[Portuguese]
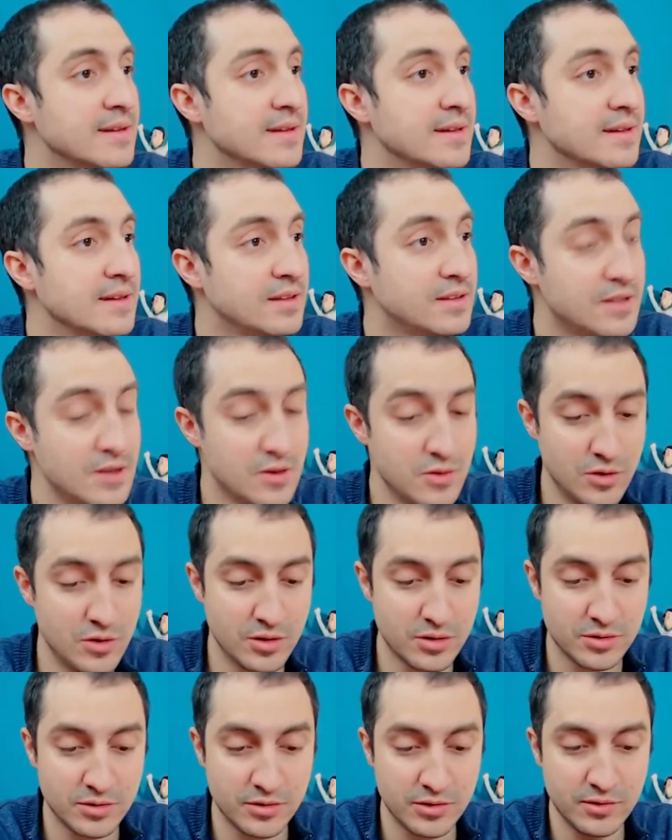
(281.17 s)
Então,
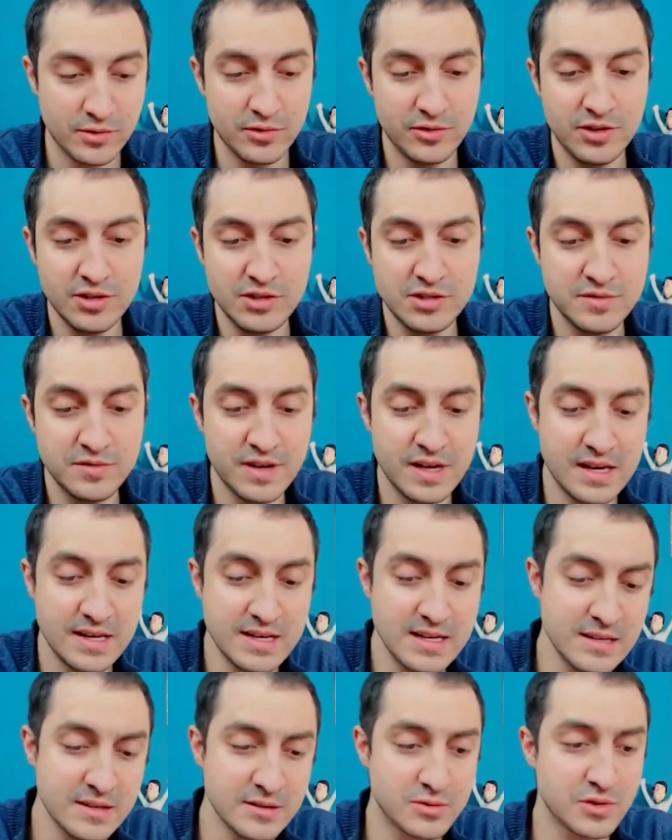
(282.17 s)
ó, se você tiver
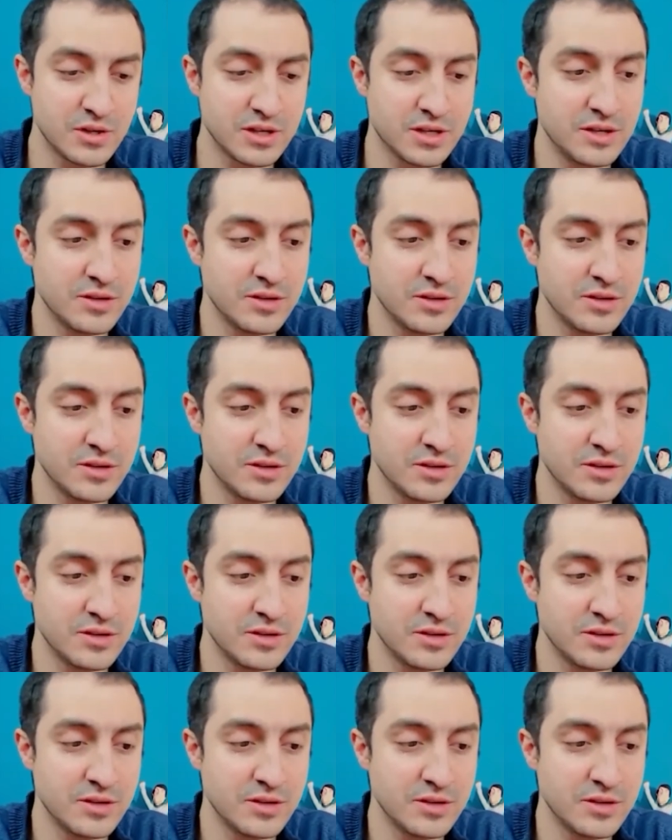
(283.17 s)
isso aqui